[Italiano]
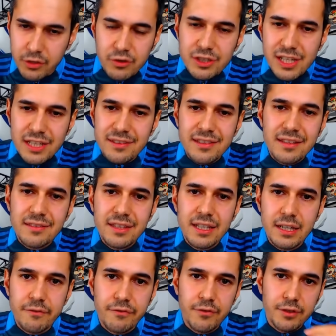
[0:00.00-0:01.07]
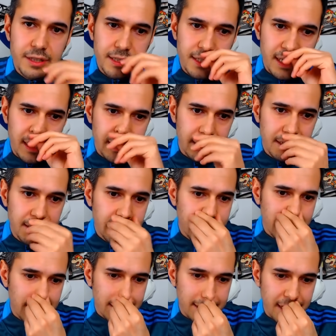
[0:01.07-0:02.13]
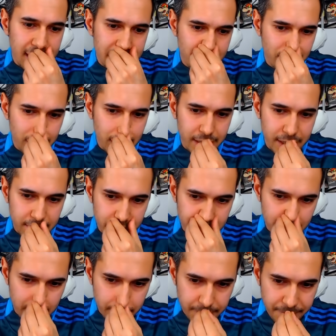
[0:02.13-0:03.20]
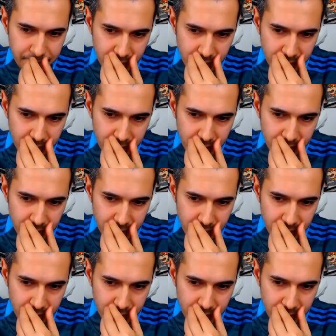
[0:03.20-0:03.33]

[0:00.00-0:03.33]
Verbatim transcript: cosa ti tira fuori dal, dal cilindro.